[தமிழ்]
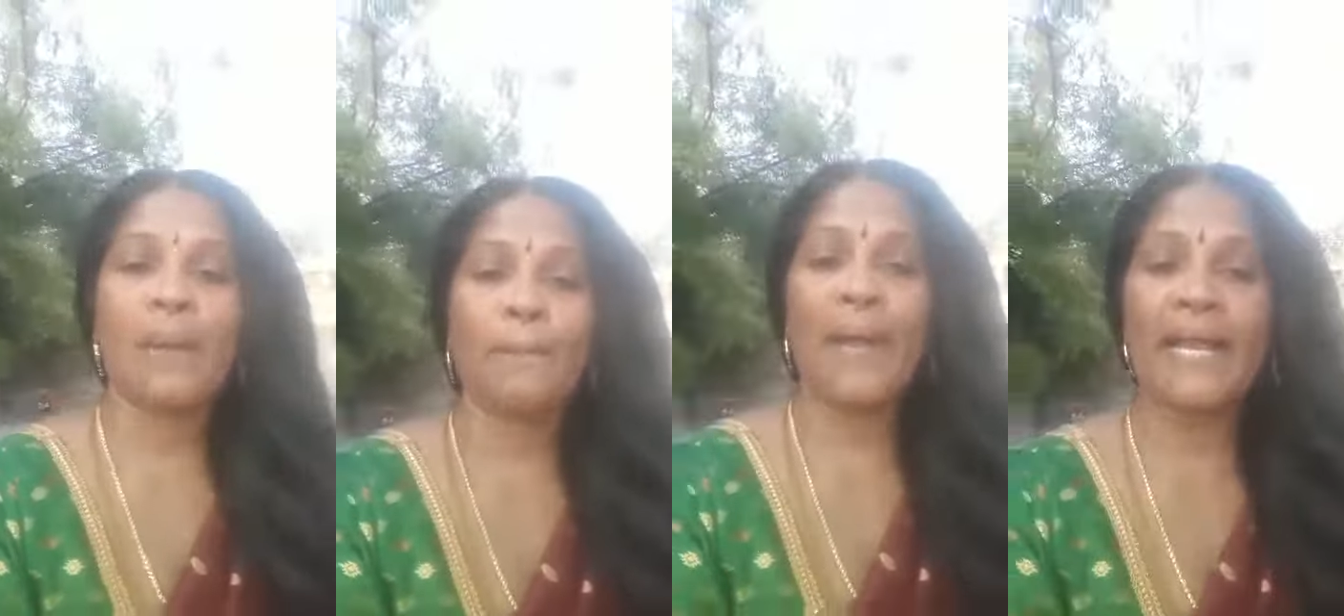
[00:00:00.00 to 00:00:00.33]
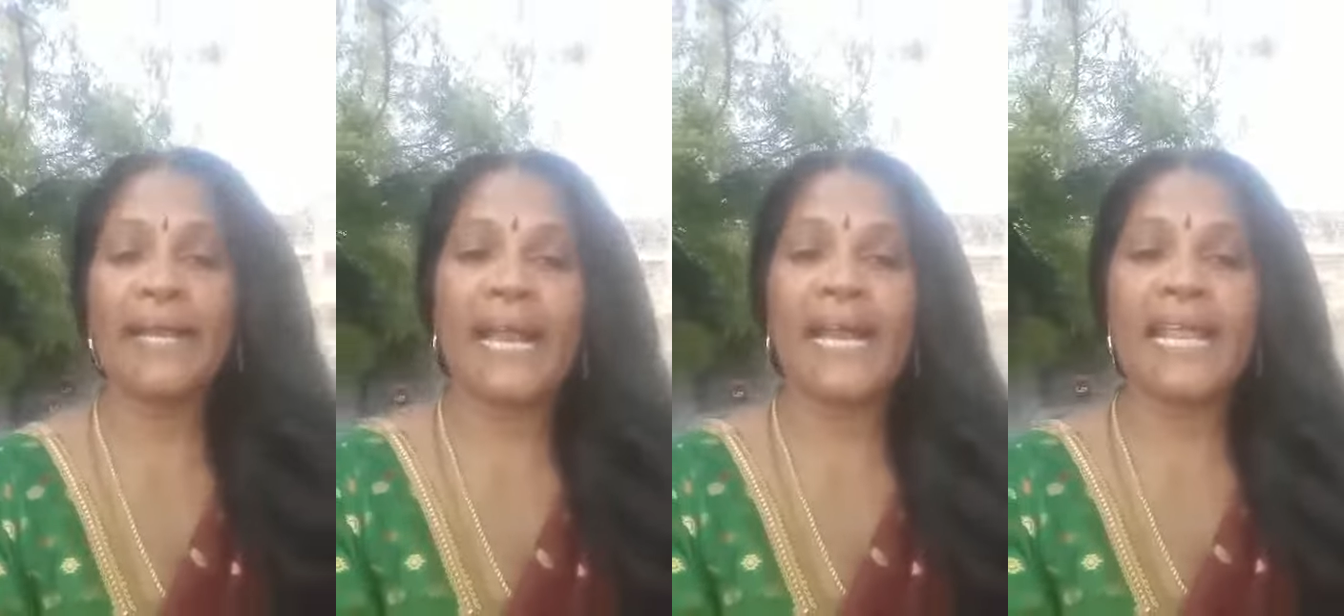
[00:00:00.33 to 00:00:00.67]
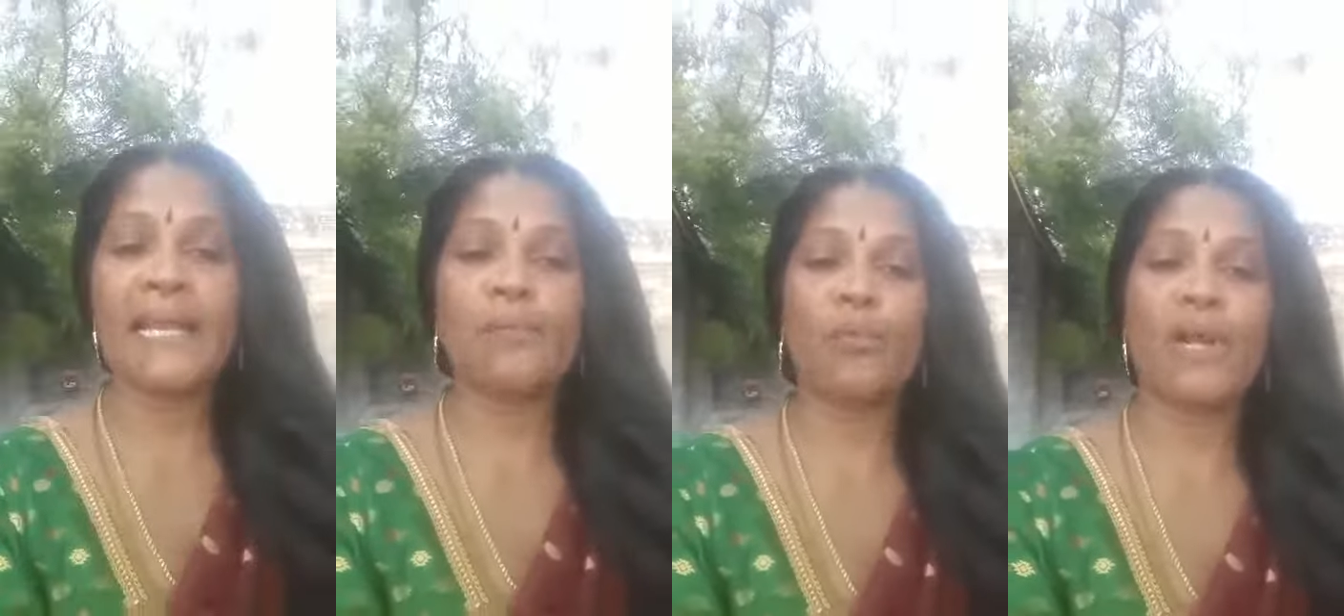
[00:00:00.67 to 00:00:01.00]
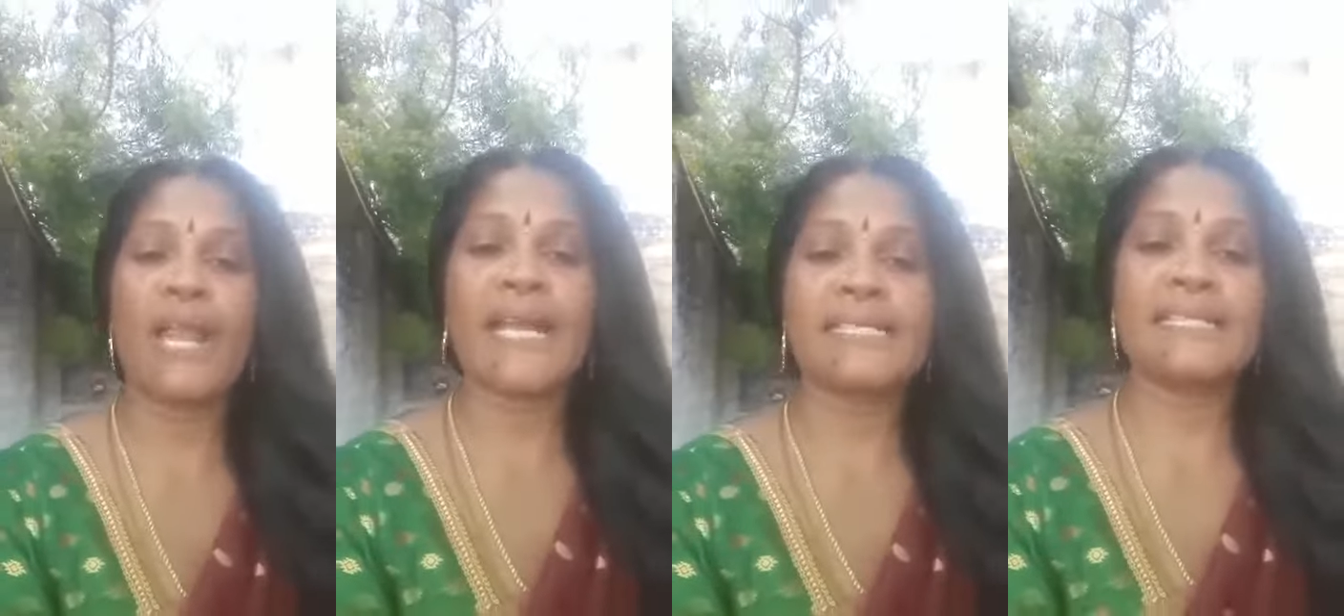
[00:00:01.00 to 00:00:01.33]
பெண்களின்
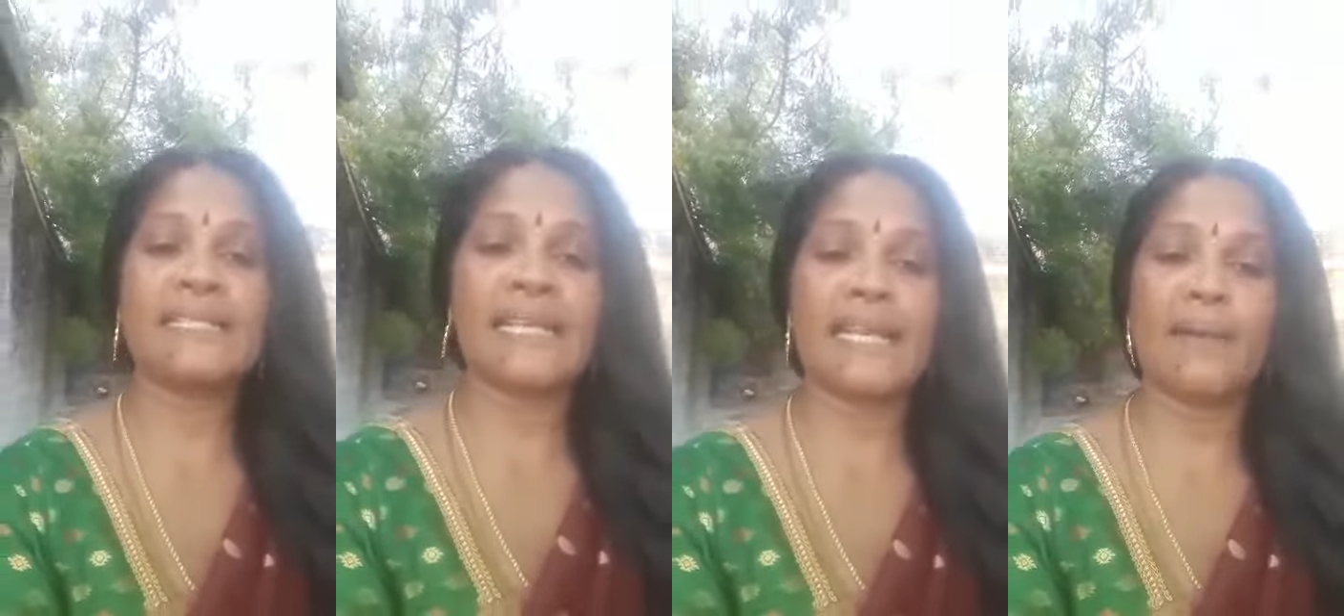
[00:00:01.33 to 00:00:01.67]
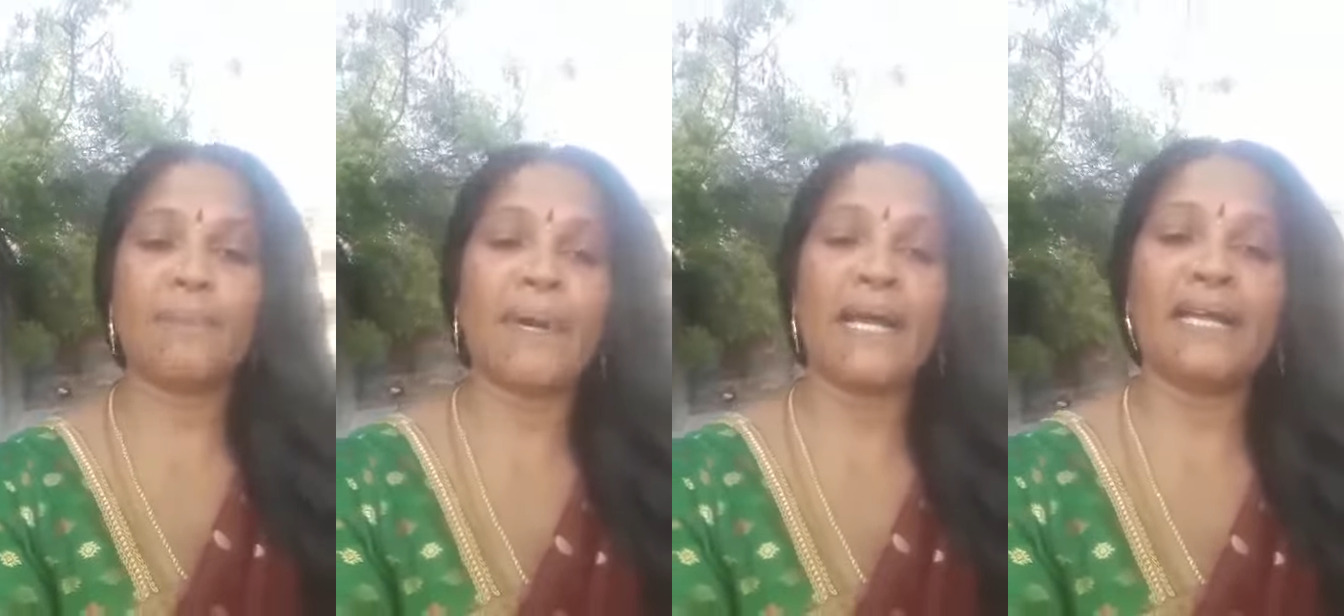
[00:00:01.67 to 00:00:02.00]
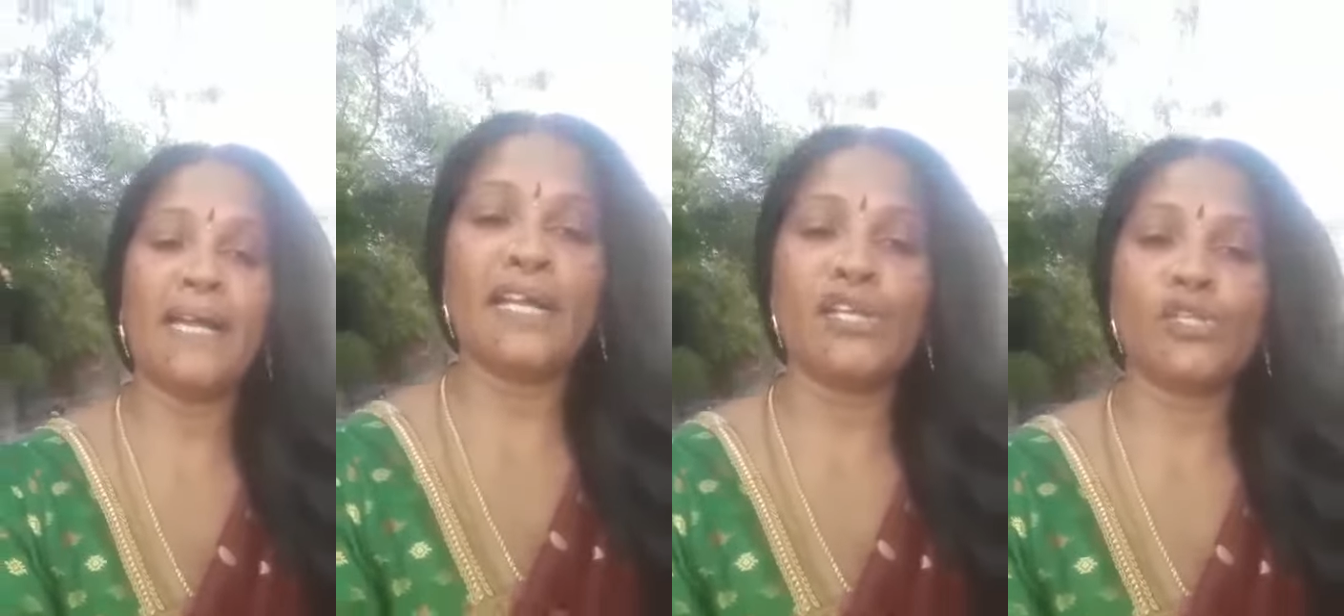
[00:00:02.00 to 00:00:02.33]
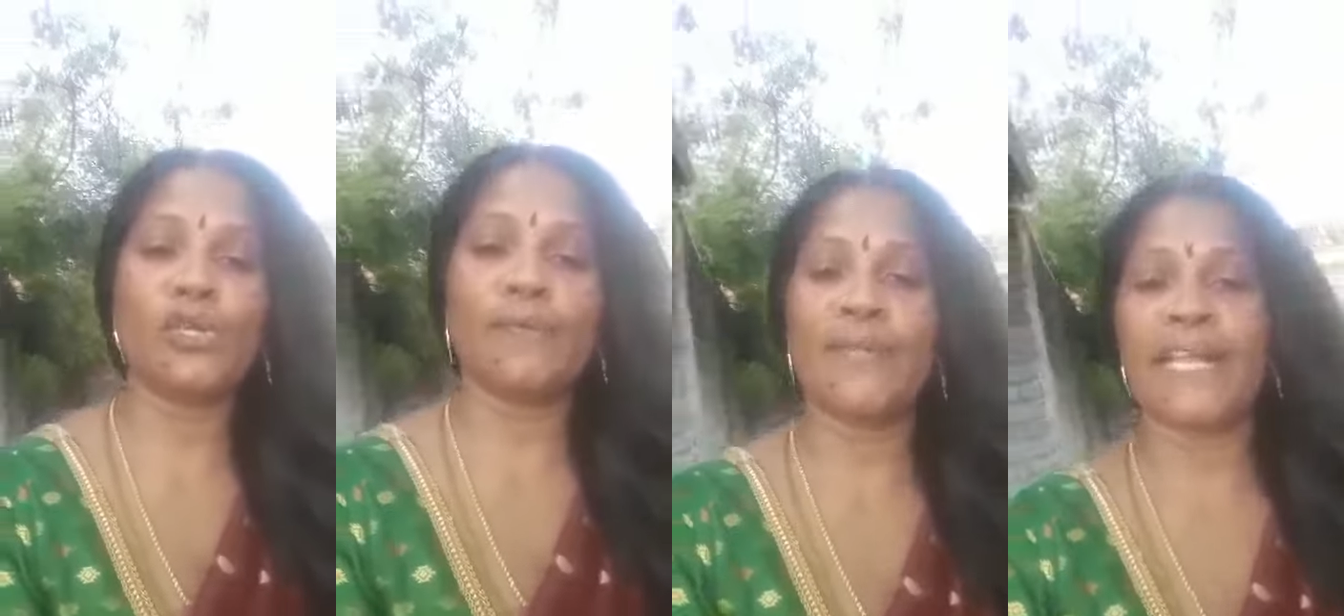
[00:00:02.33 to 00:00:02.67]
முன்னேற்றத்தில் என் பங்கு என்று
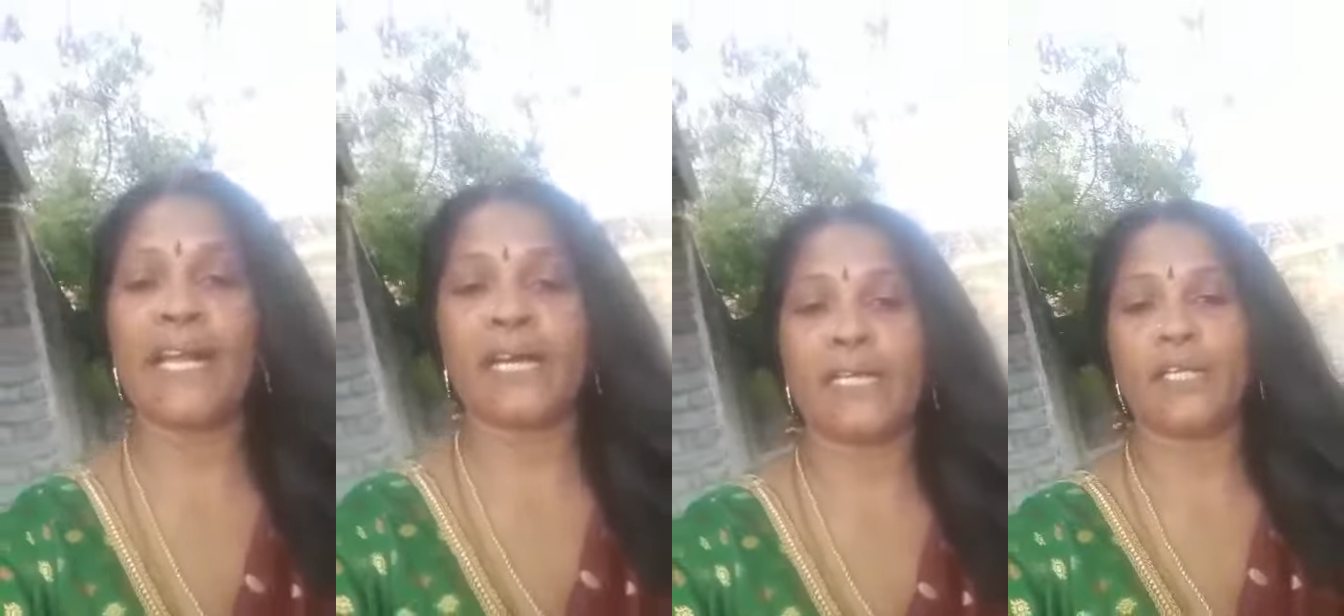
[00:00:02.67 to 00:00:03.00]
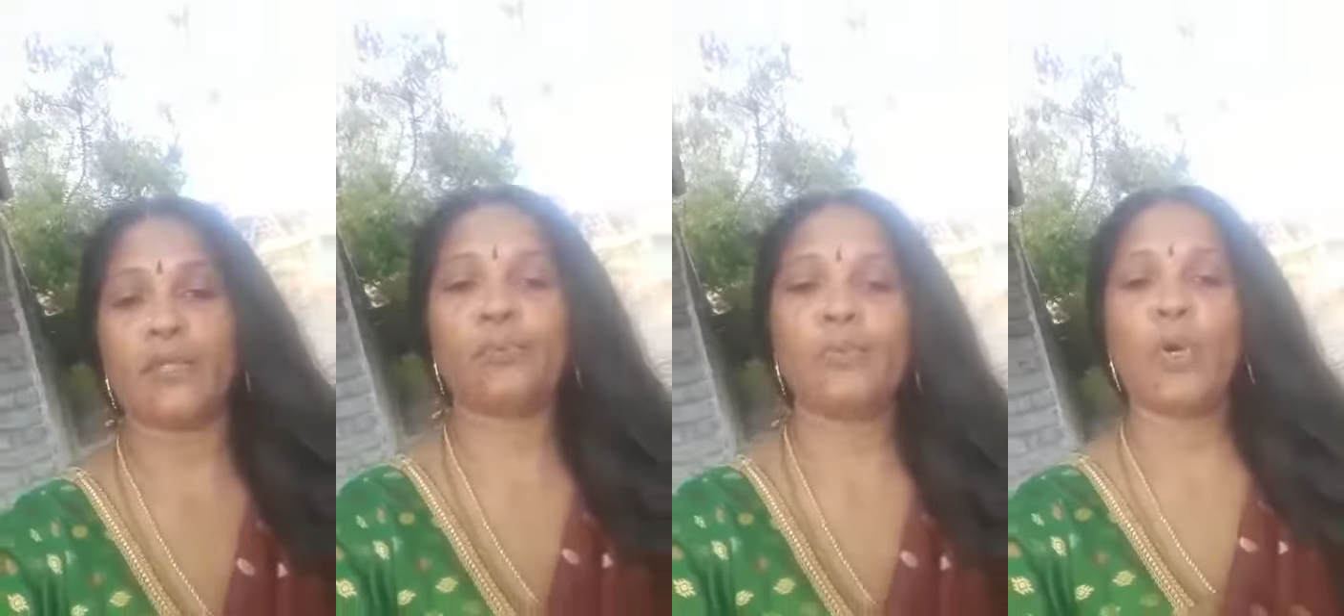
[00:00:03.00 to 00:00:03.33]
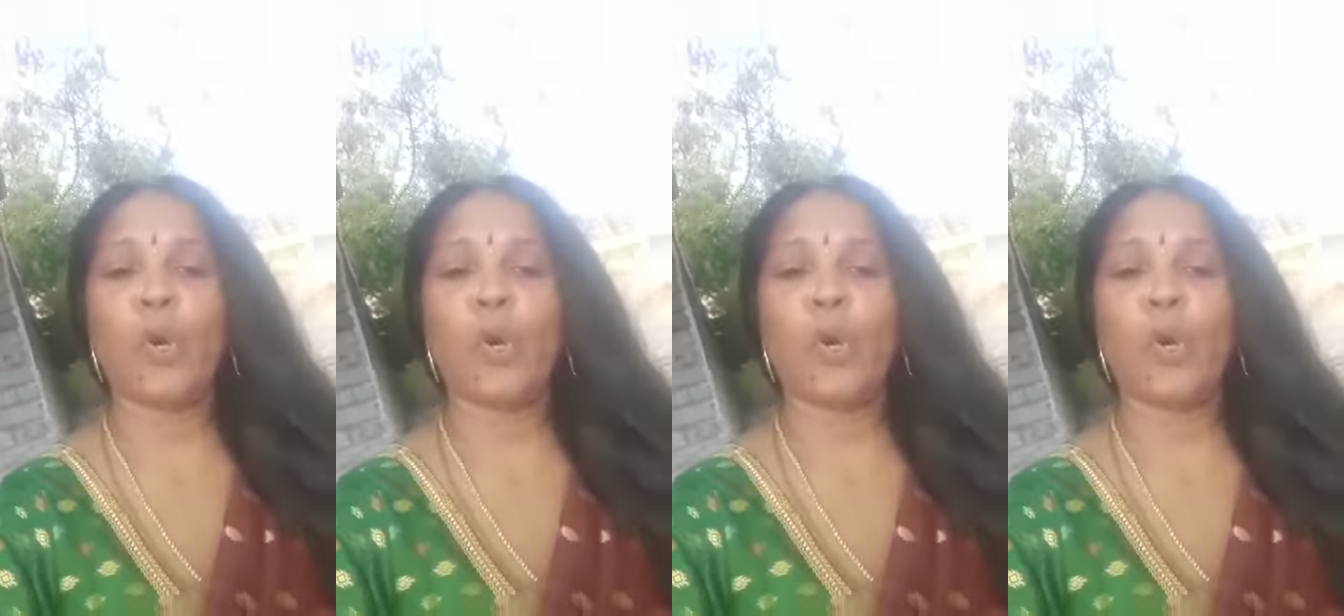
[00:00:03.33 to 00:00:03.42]
சொல்வதை காட்டிலும்